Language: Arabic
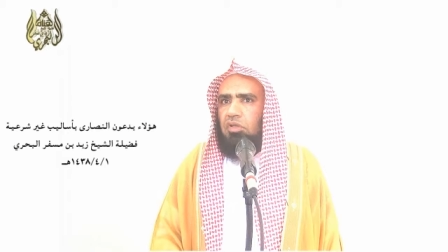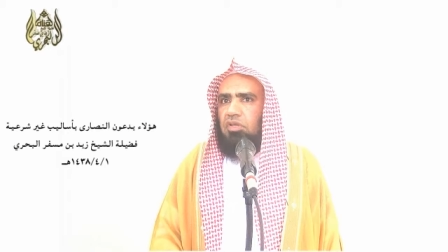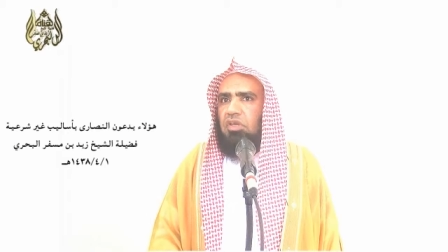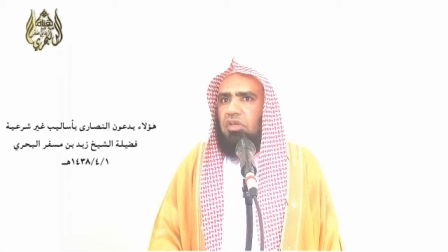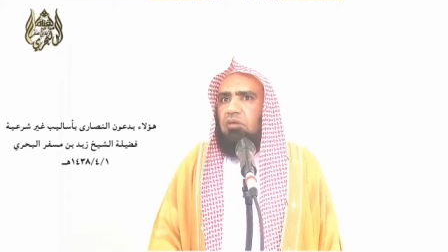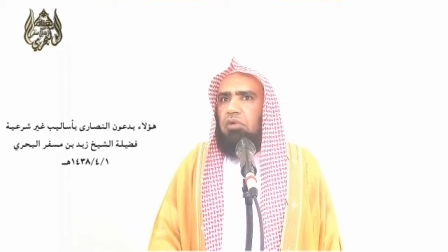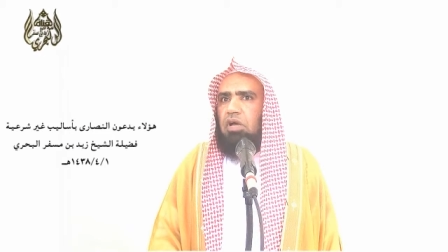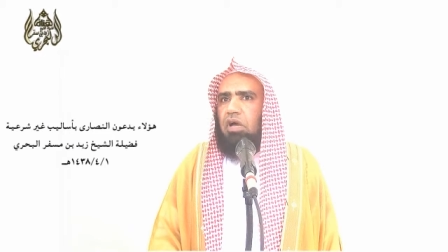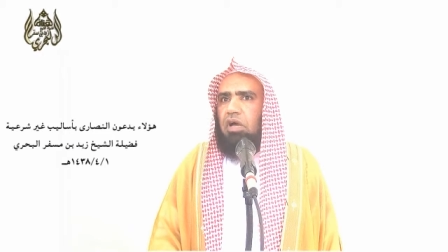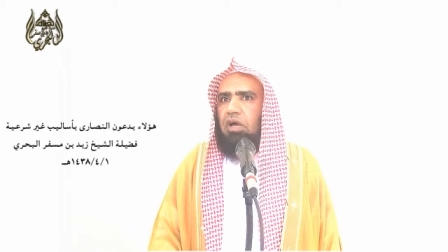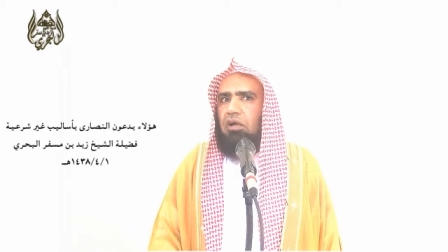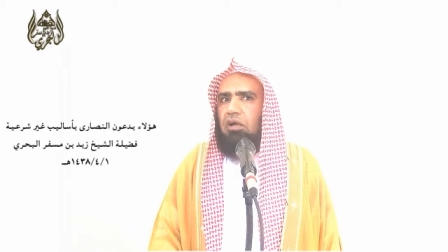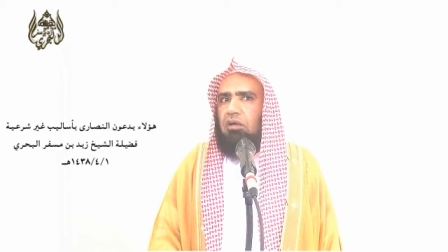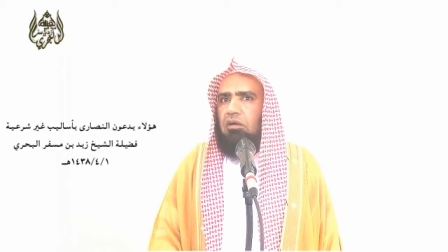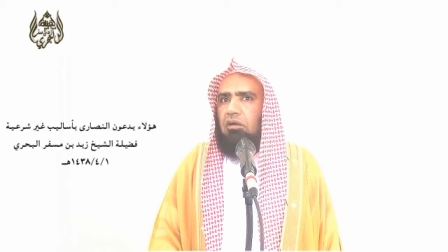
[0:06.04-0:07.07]

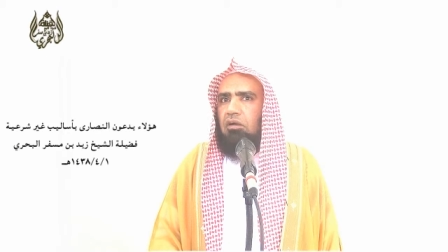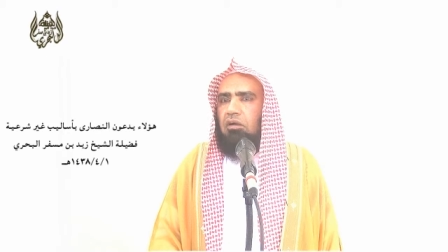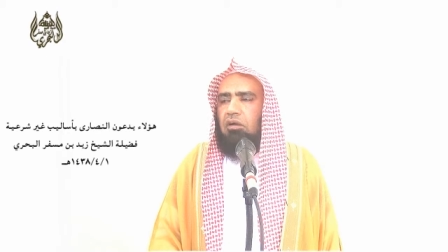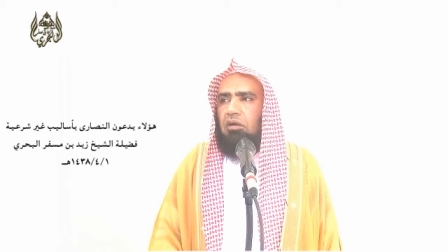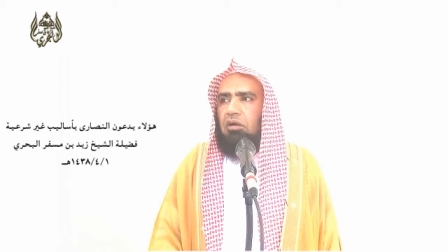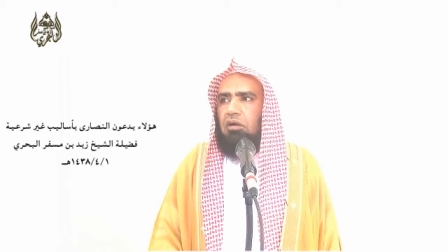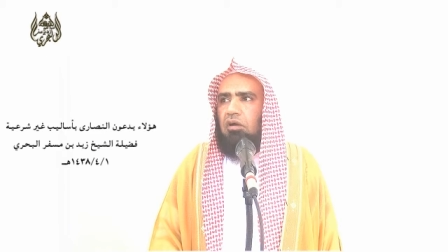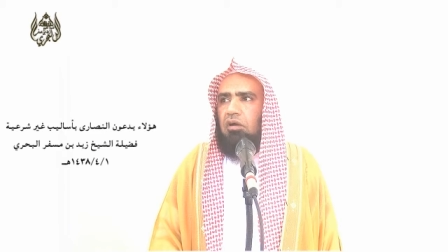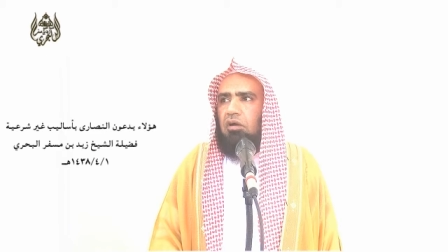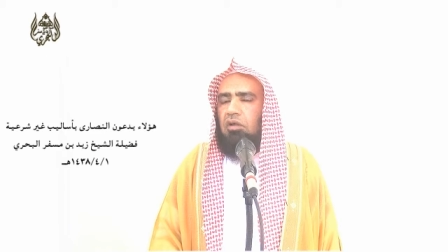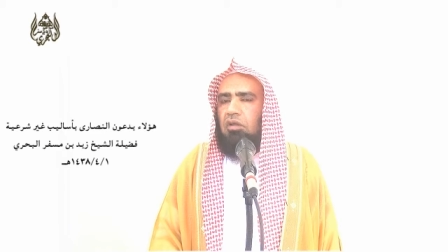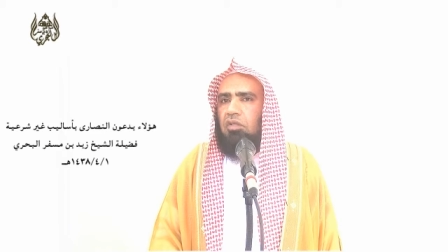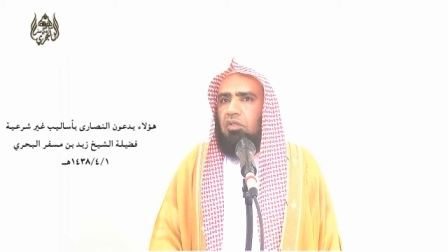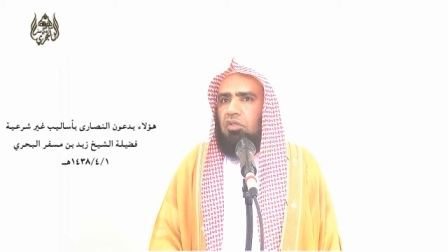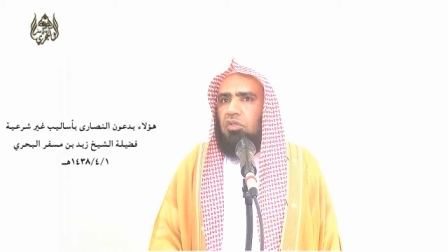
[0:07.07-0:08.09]
إنما
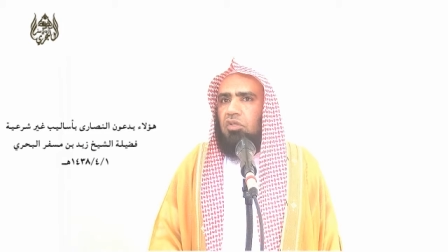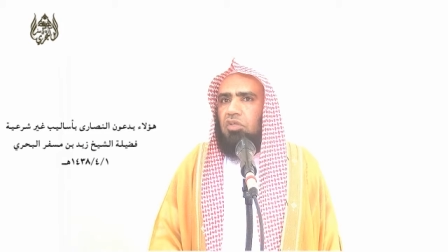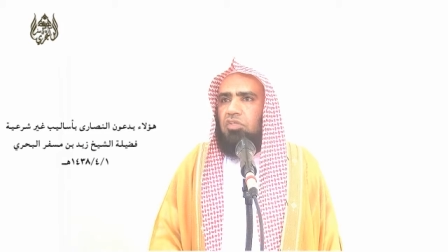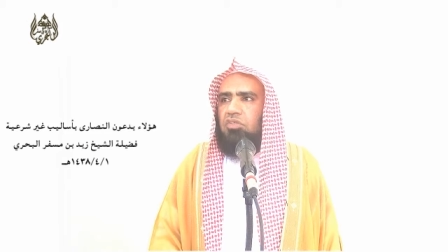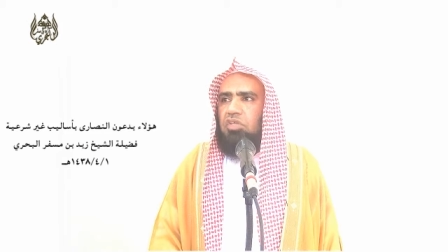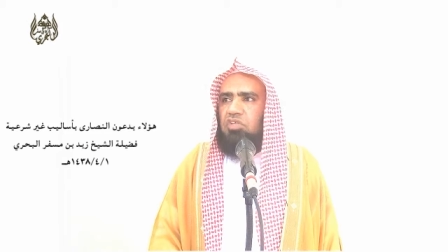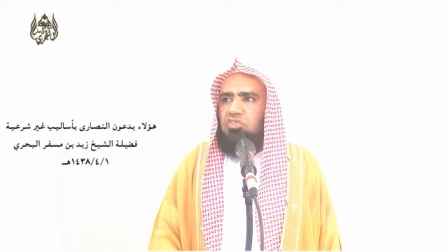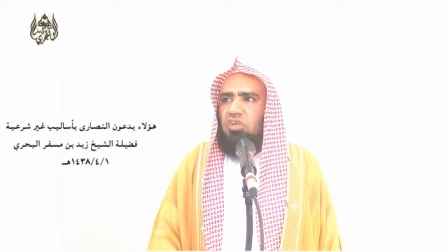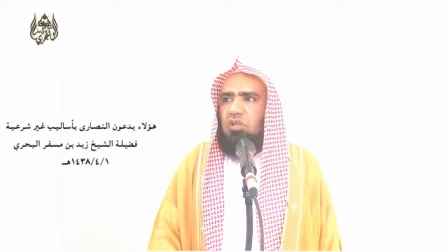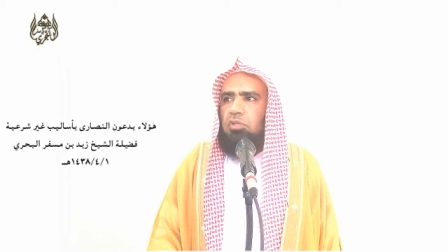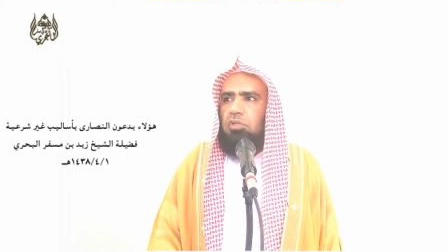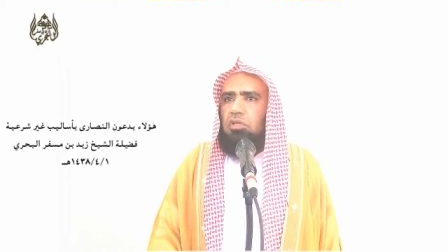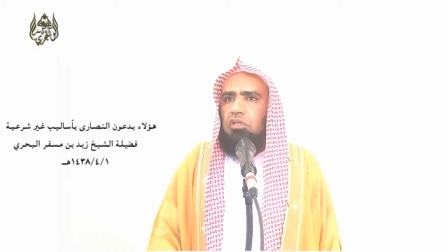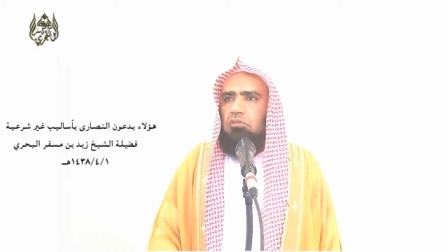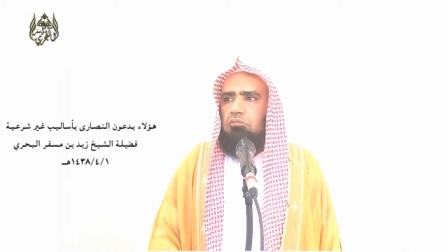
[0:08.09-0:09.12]
انتشر
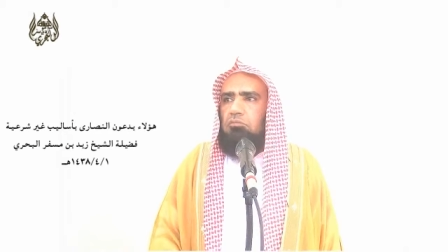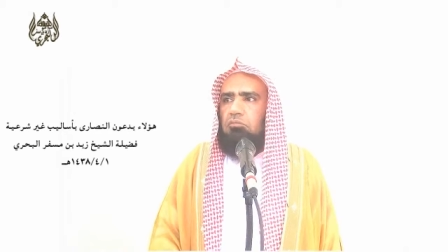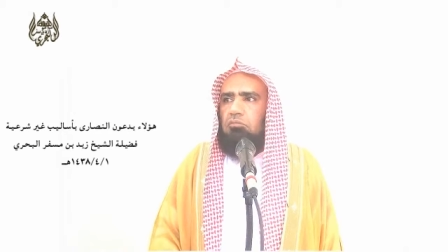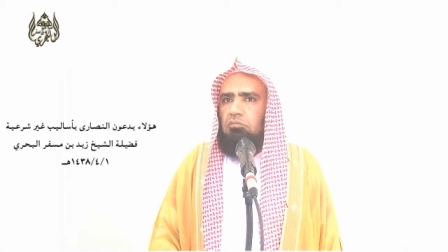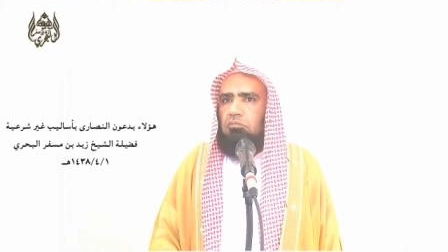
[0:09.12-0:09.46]
بالعلم